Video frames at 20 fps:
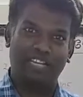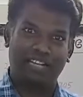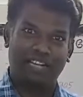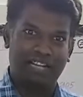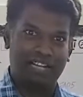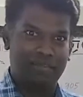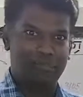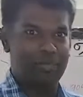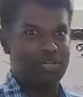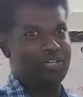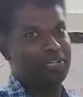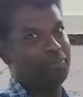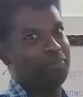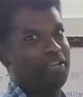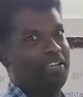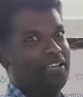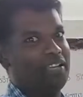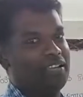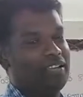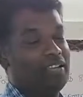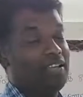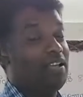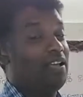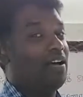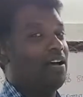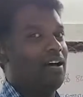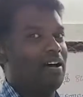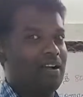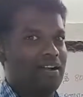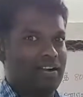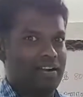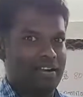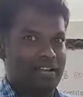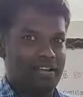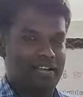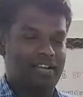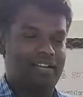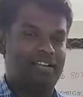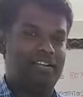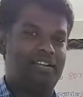சில காலம் மட்டுமே
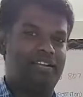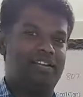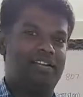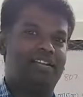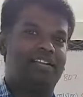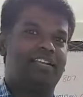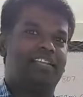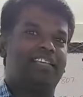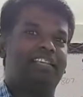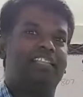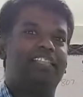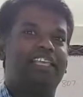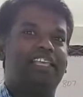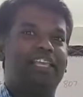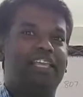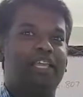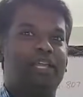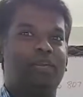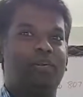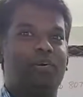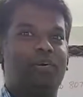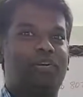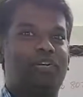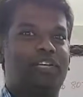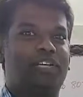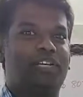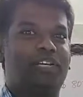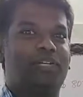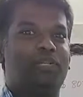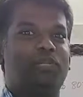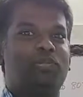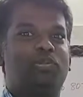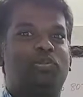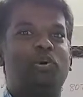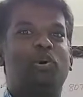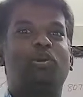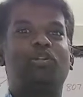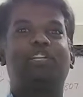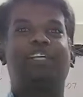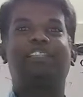ஆனால் இந்த ஏனோக்கு
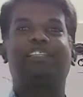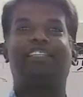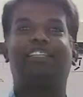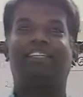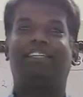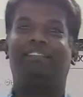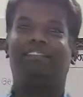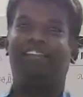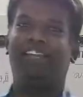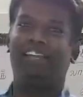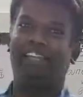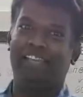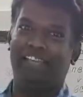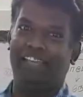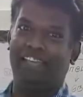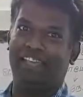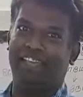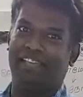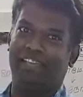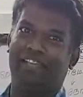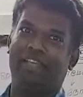தோட்டத்துக்கு வெளியே